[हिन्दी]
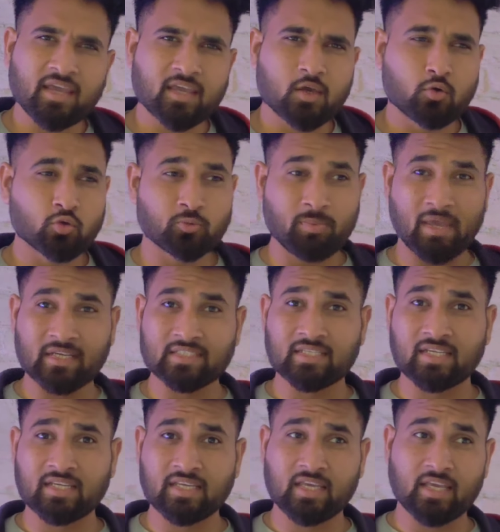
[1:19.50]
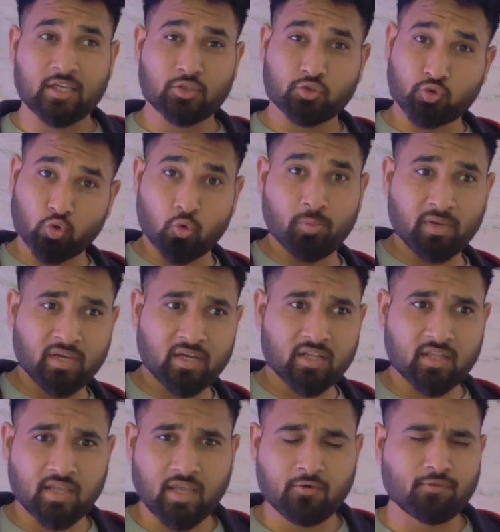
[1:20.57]
भी आया है कि कुछ बैंक्स ने ये शुरू भी
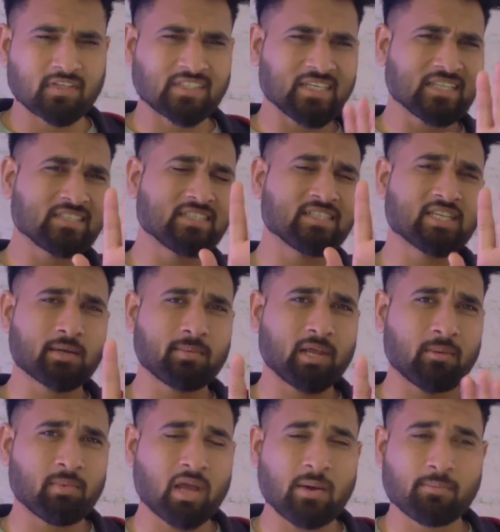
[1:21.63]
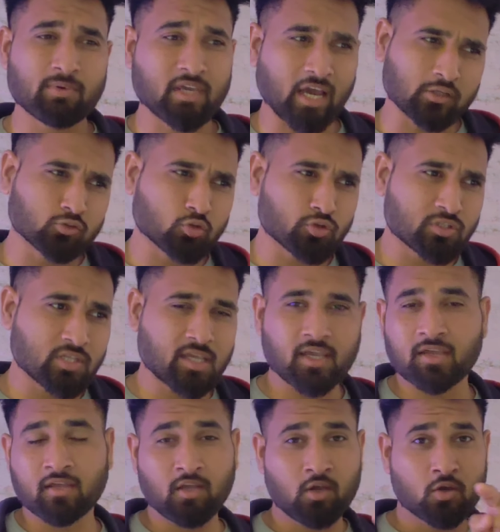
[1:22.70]
कर दिया है वैसे इस चीज़ के बारे में आप क्या सोचते
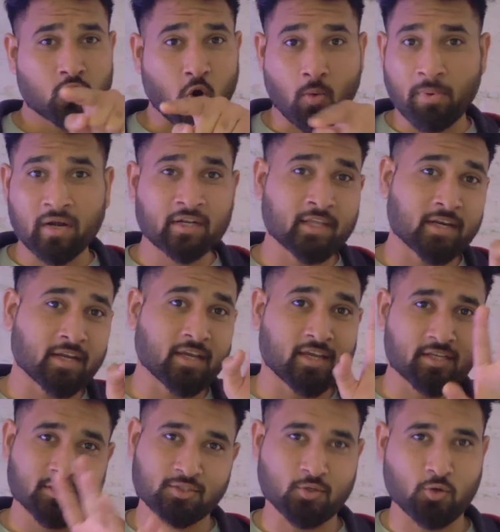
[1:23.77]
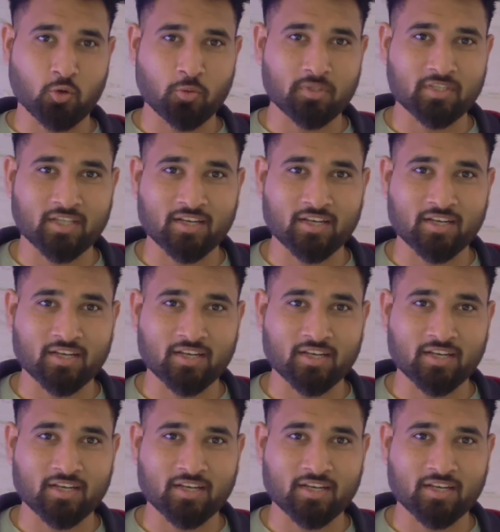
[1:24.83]
हैं कॉमेंट करके ज़रूर